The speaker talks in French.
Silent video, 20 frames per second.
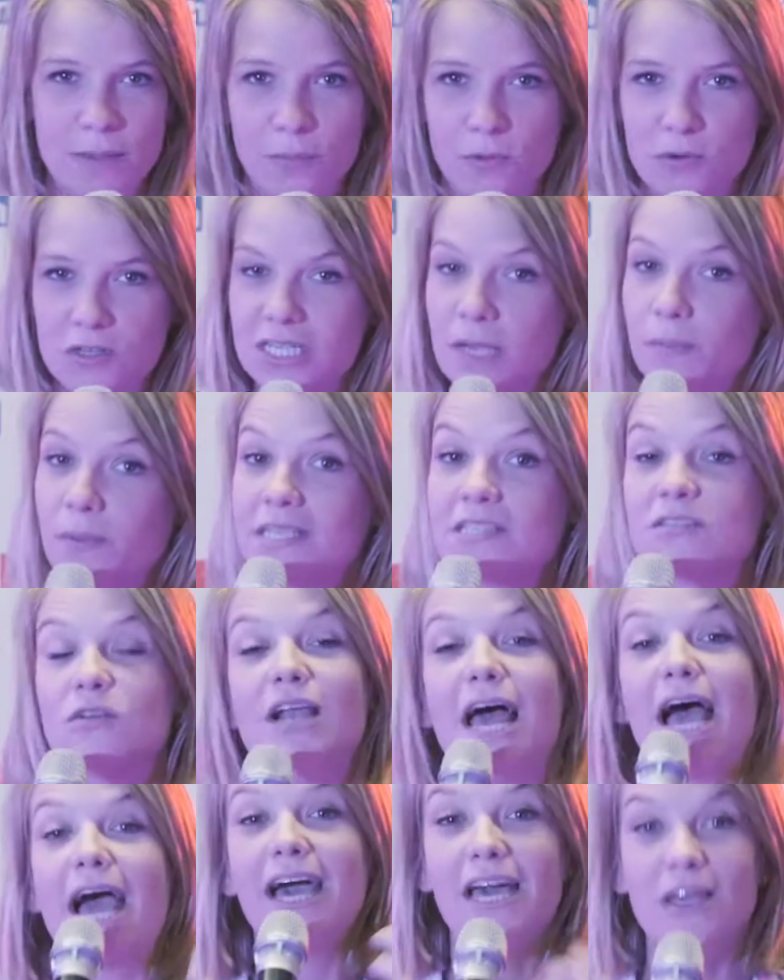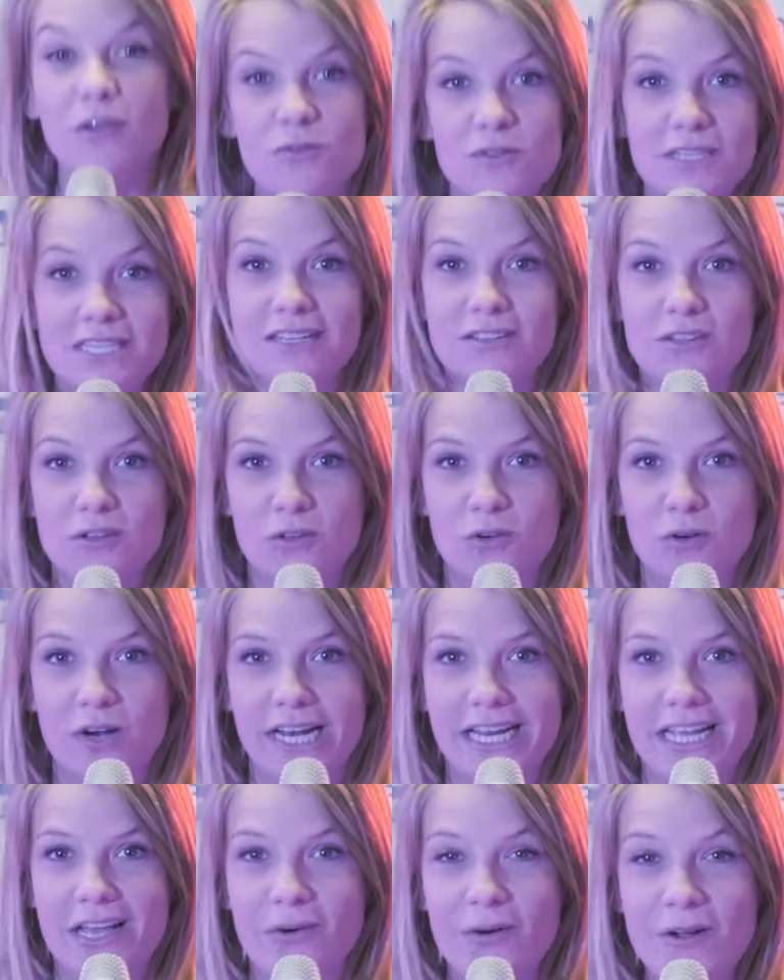projet parce que la réussite de nos
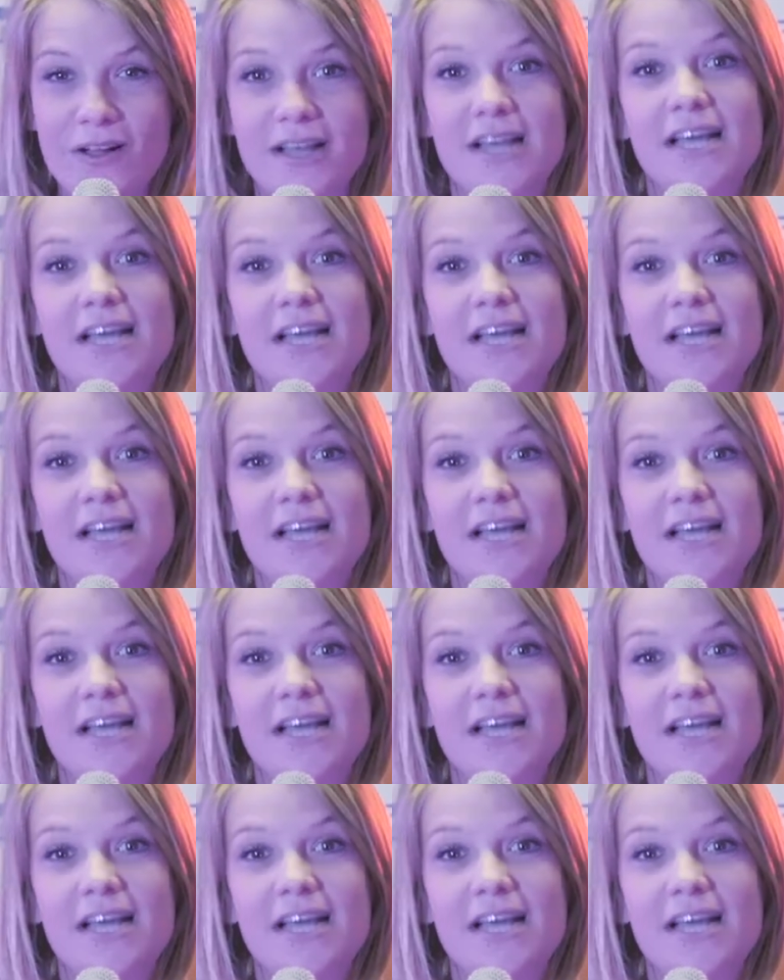clients,